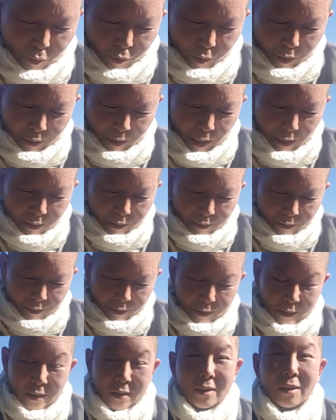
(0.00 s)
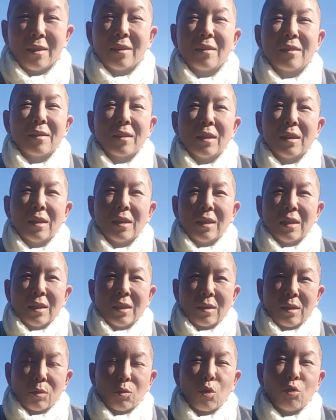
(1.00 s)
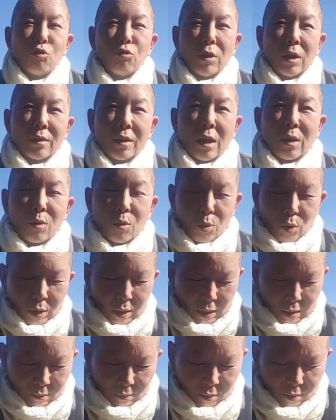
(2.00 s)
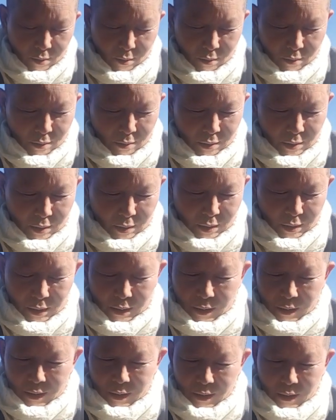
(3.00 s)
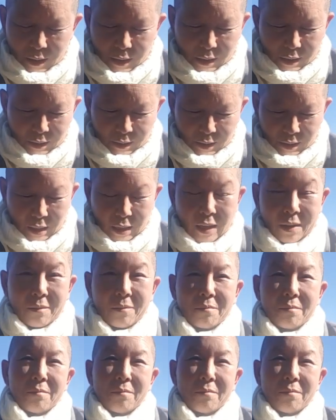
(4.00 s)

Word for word: 분들의 댓글 소중한 댓글로 인해서 제가 이렇게